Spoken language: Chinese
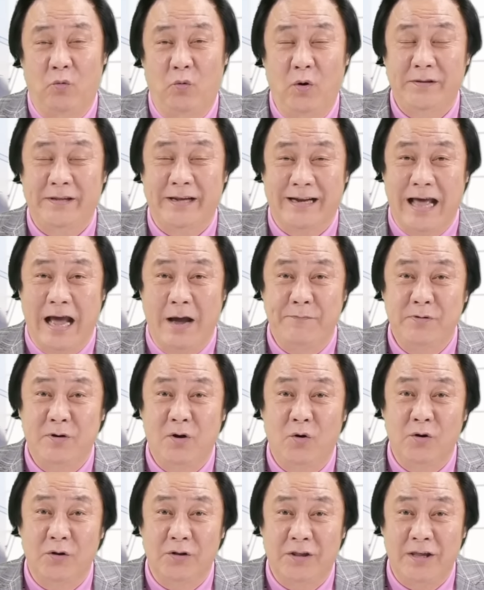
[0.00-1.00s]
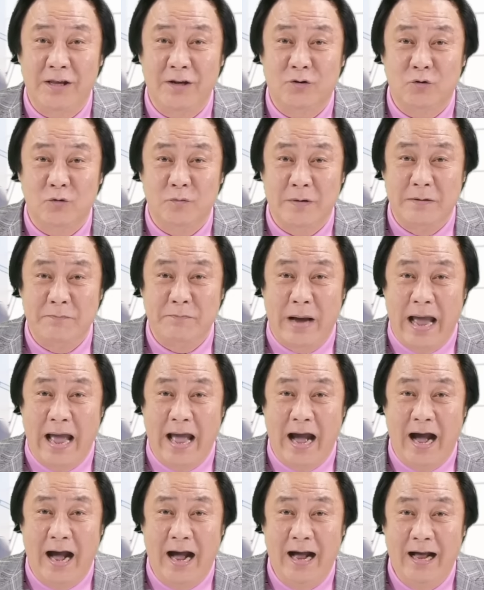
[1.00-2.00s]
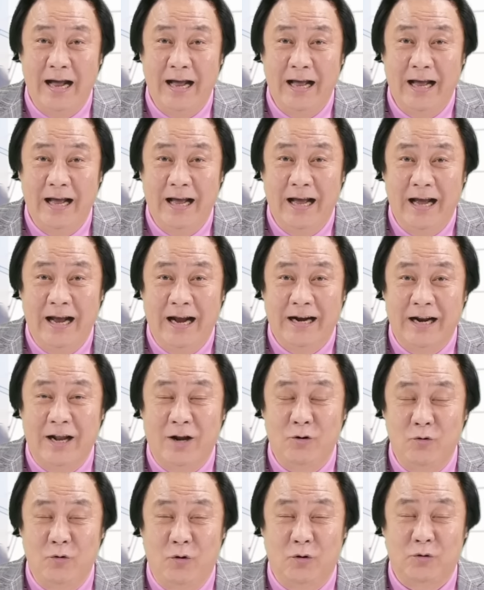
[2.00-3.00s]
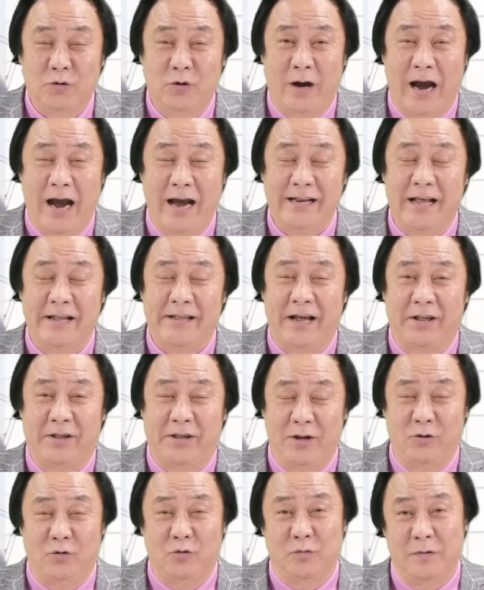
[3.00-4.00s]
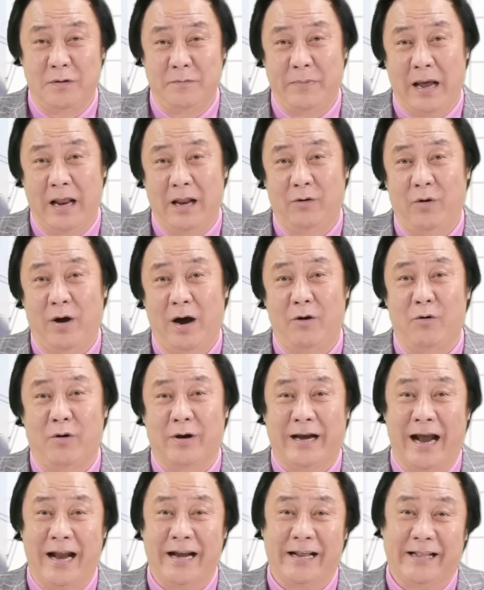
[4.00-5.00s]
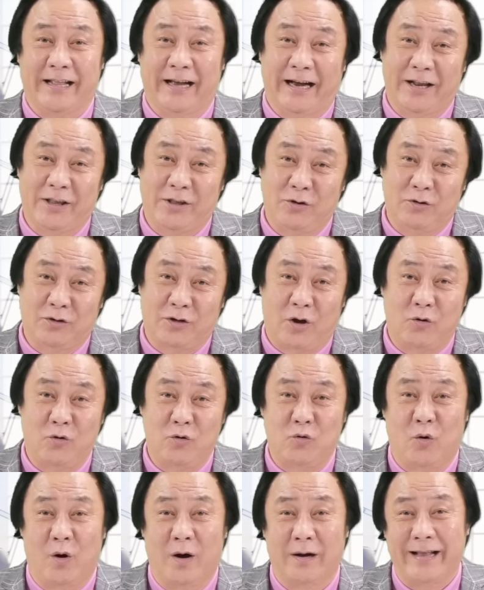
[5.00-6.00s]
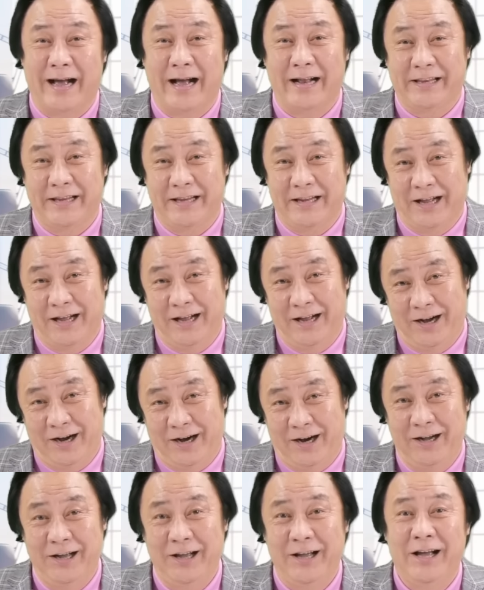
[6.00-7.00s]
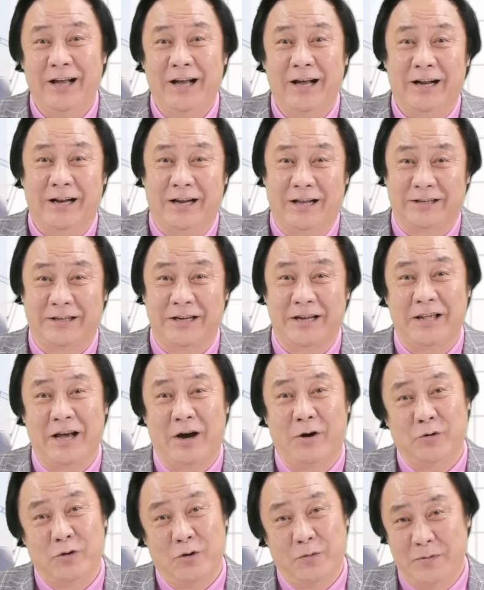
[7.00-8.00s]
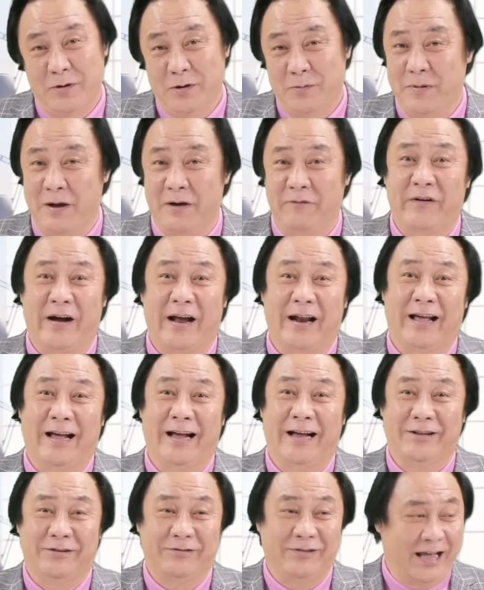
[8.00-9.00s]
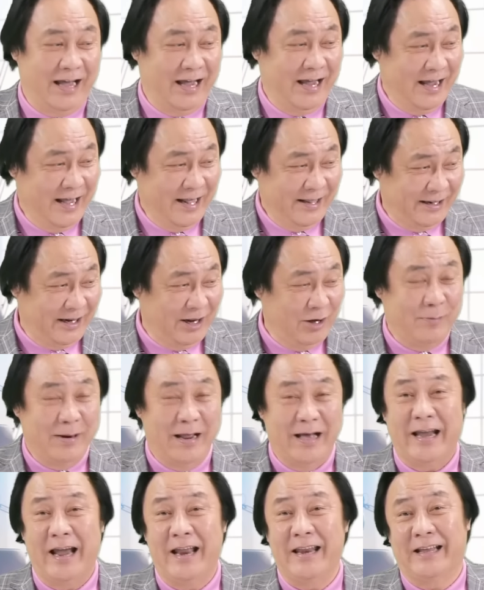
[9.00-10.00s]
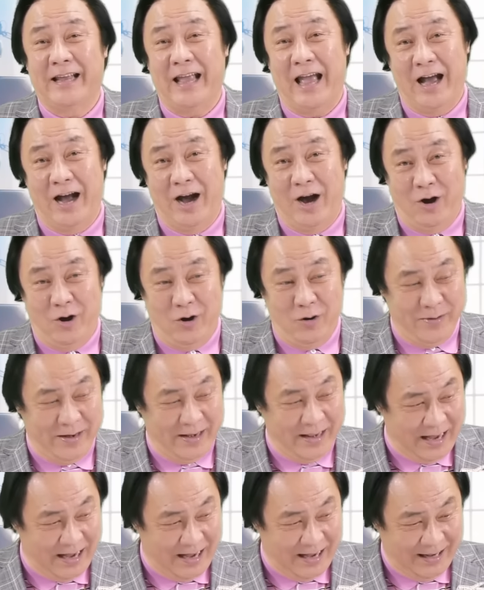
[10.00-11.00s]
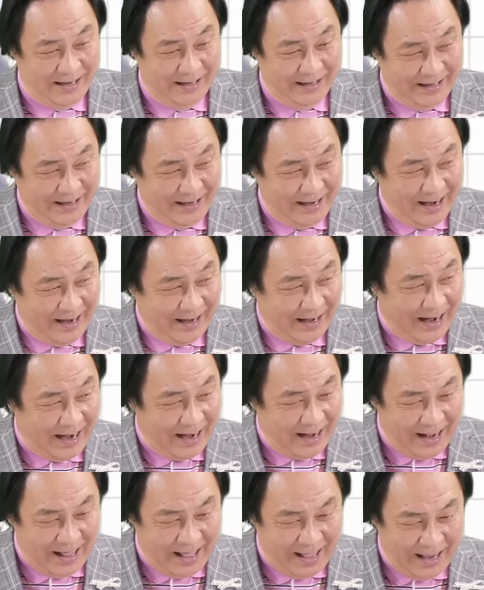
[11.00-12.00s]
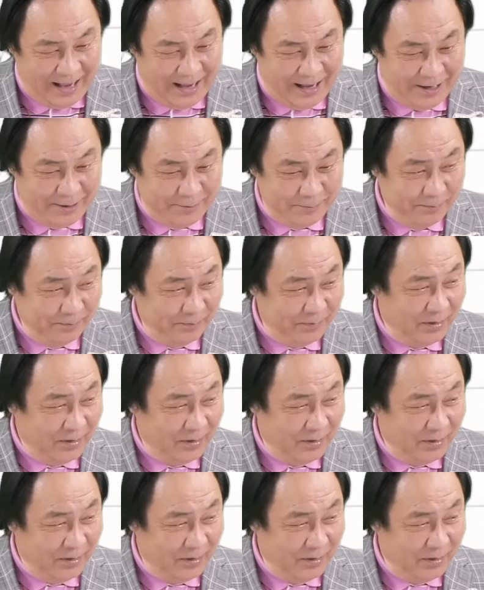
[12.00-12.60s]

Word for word: 我讲的还不够清楚明白啊？那如果说还在讲清楚明白的话，我看你大概只有找玉皇大帝了啊。那剩下我就没有办法了，是不是？现在我们来开始看啊，后面的，来来来，